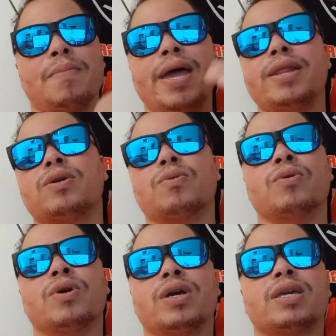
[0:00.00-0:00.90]

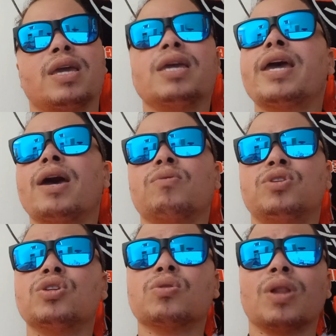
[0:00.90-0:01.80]
Américo, quem é o
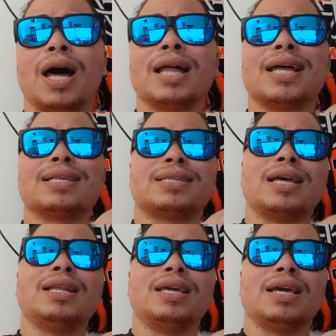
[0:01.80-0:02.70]
titular da
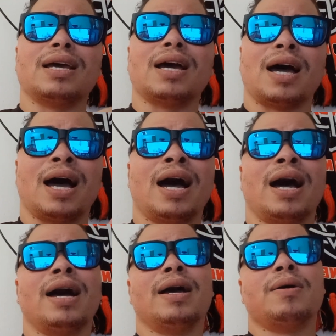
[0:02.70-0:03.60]
Série
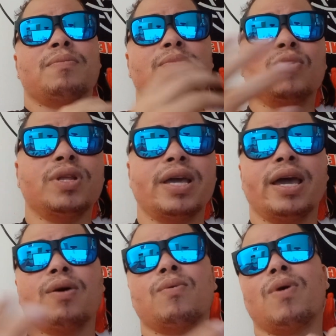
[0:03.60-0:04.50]
A?
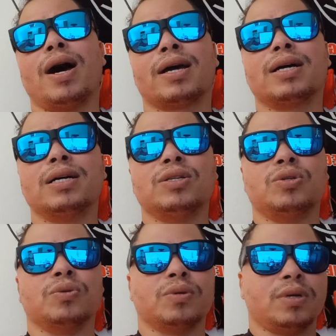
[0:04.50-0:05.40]
Muriel ou
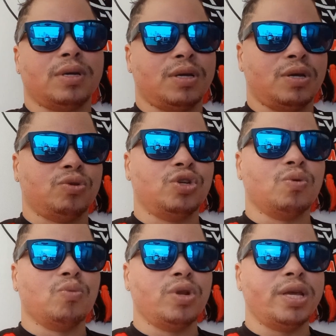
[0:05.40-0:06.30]
Arcanjo? Eu
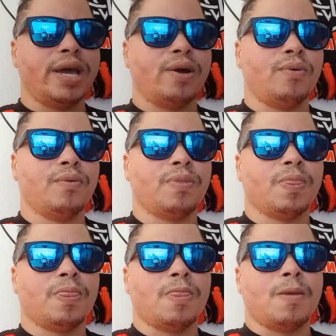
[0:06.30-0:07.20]
digo Muriel,
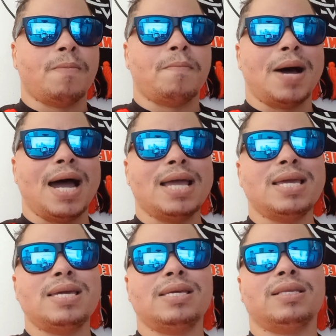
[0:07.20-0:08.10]

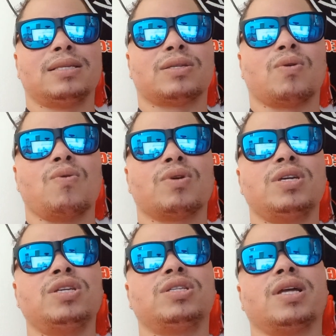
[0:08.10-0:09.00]
mas
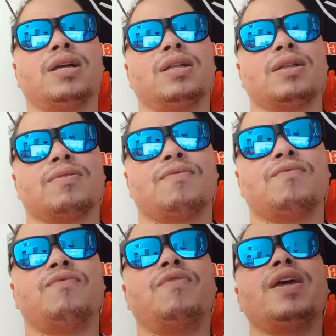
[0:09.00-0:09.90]
conquista
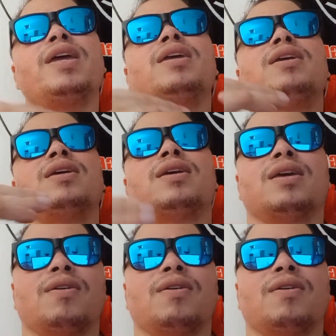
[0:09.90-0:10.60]
vem,